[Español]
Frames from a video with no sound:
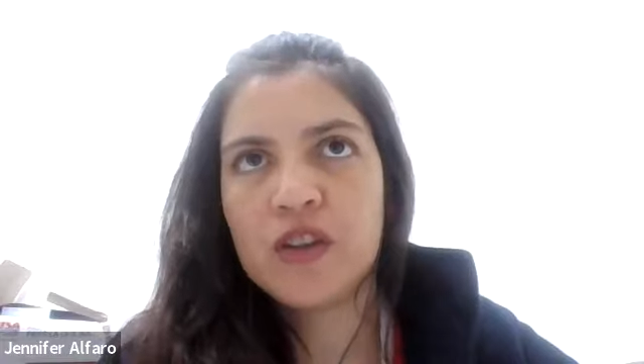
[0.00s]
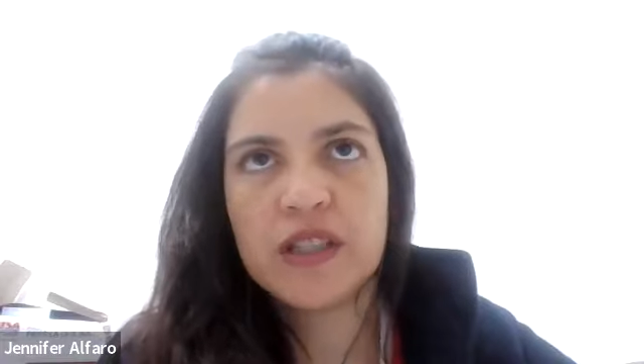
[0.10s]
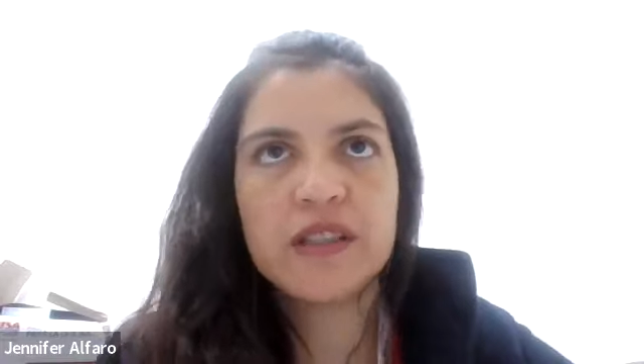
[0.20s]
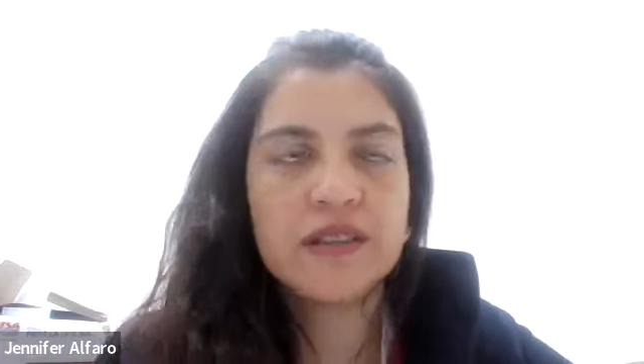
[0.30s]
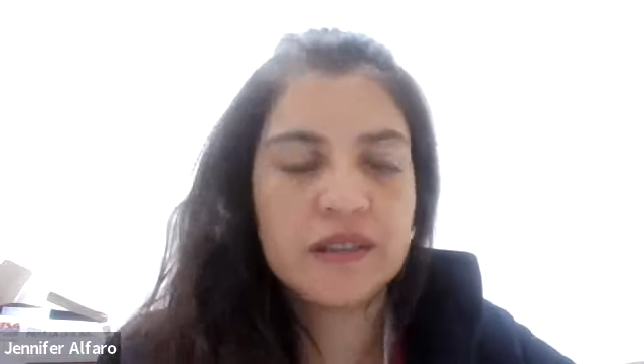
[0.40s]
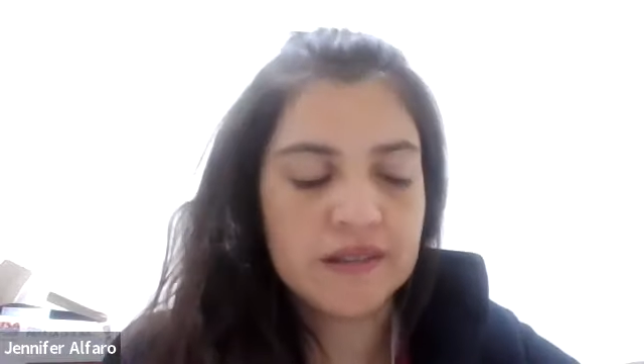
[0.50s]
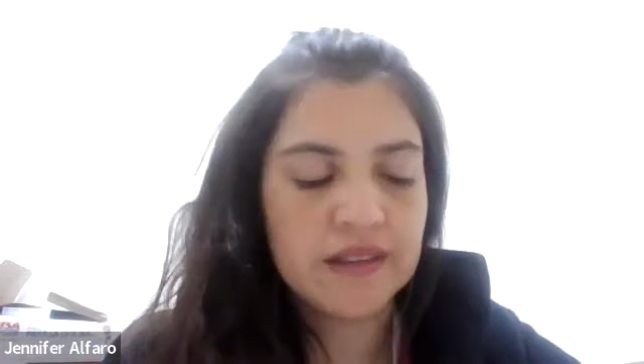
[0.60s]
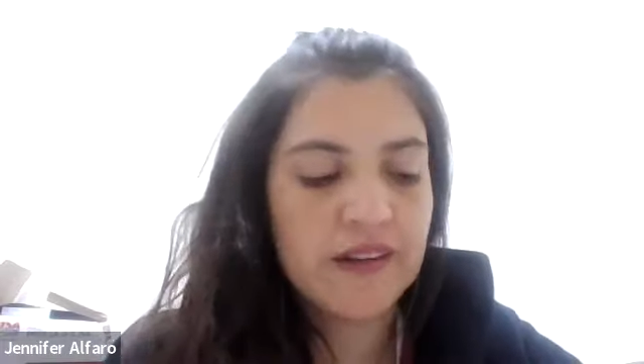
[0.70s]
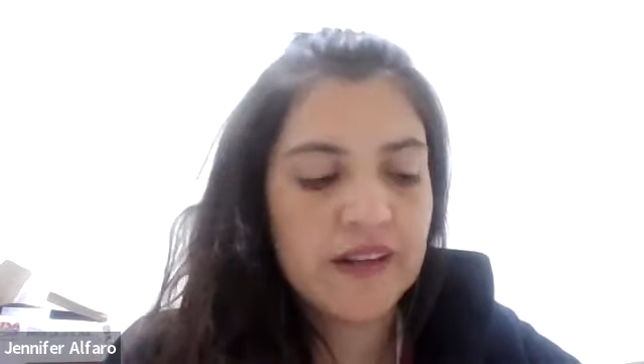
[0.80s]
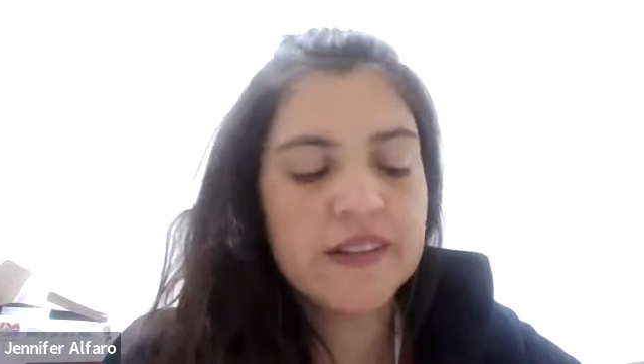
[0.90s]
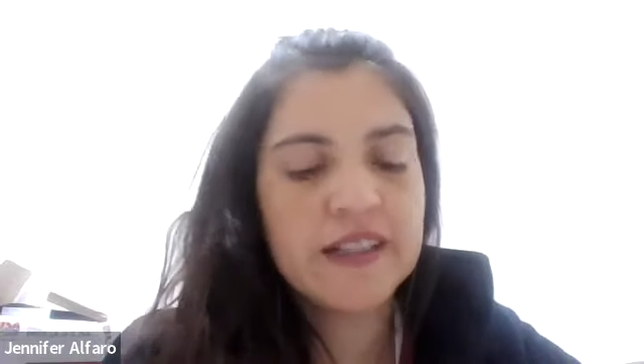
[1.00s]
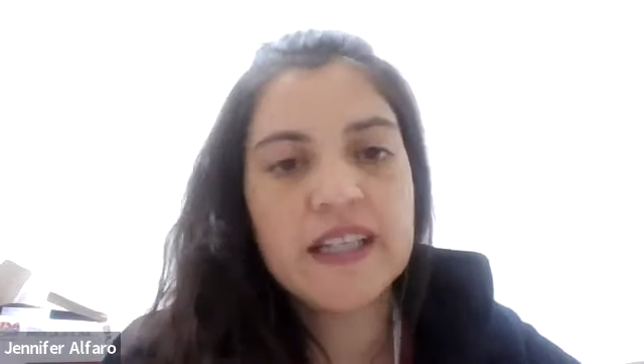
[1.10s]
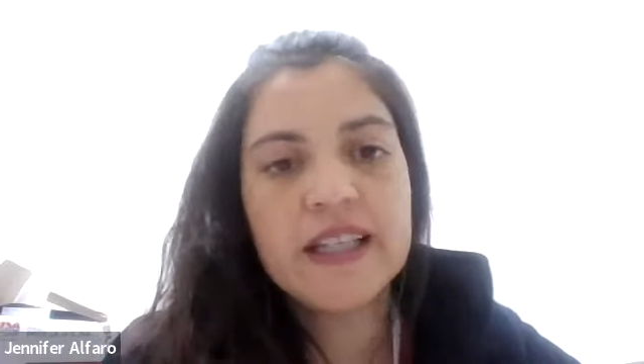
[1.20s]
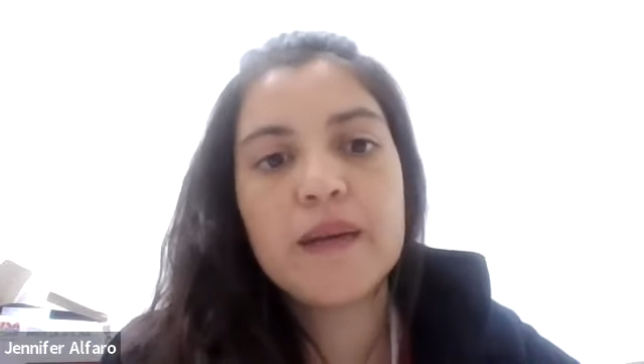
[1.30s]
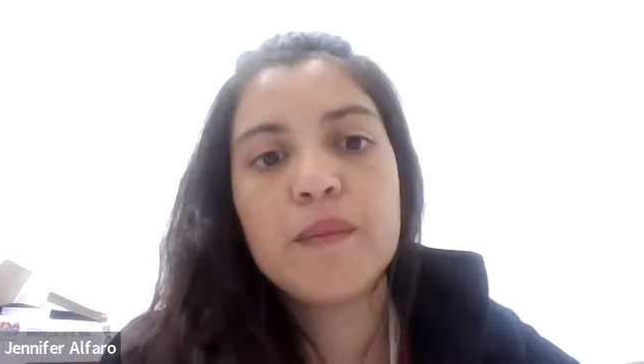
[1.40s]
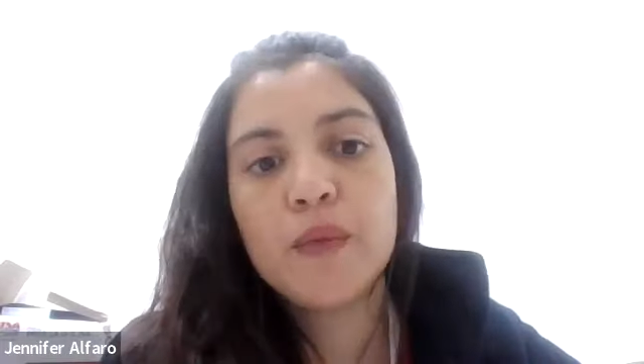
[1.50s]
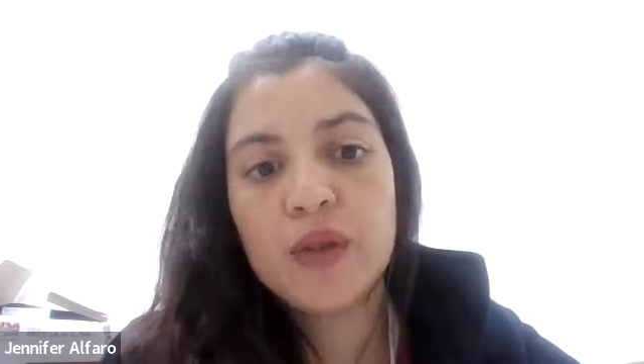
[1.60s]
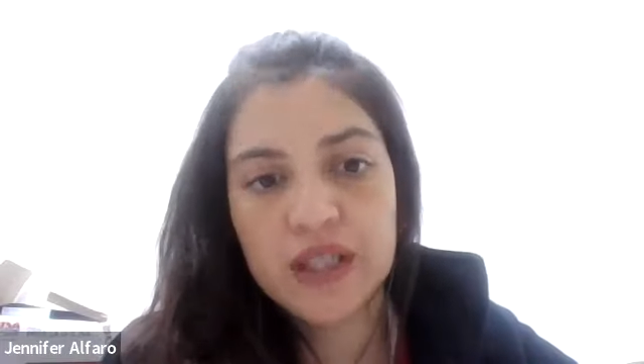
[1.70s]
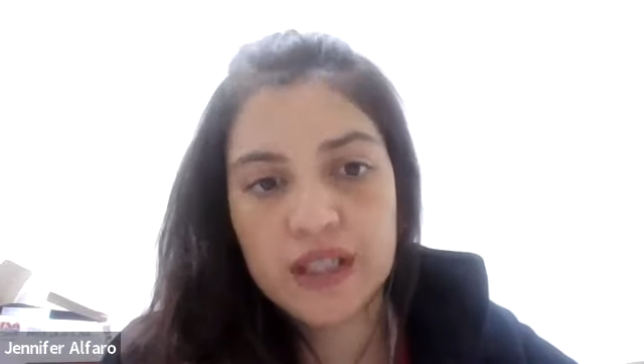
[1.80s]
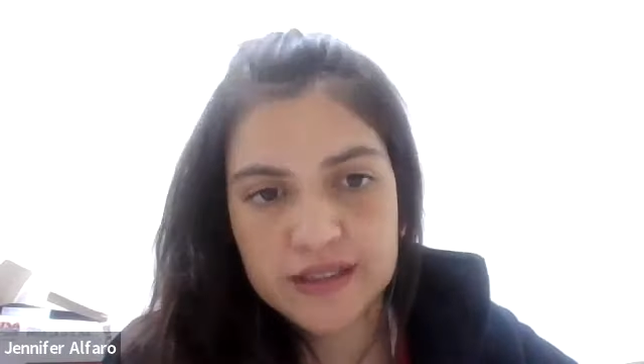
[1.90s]
los que trabajaban ahí eran
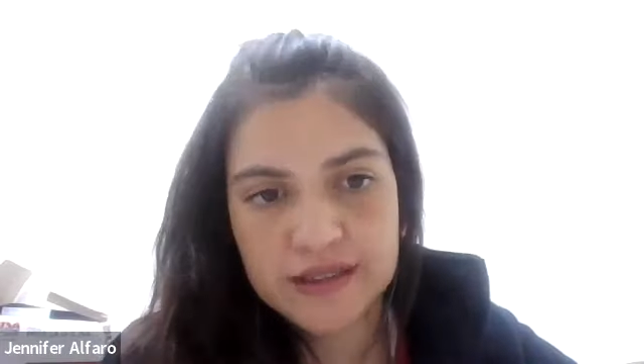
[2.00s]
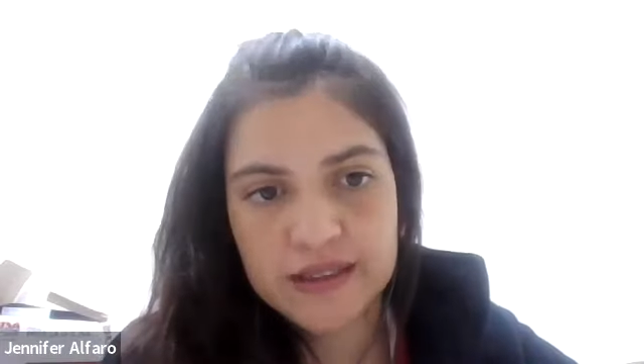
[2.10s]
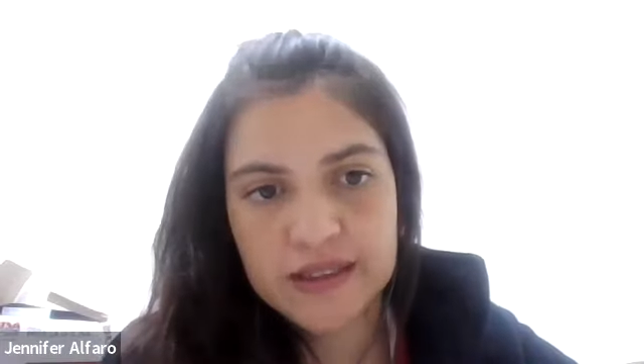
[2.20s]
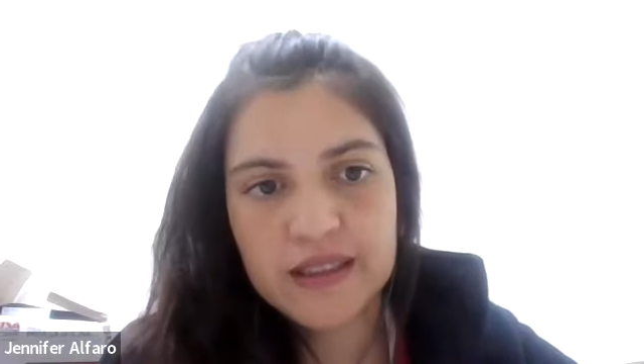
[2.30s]
mujeres.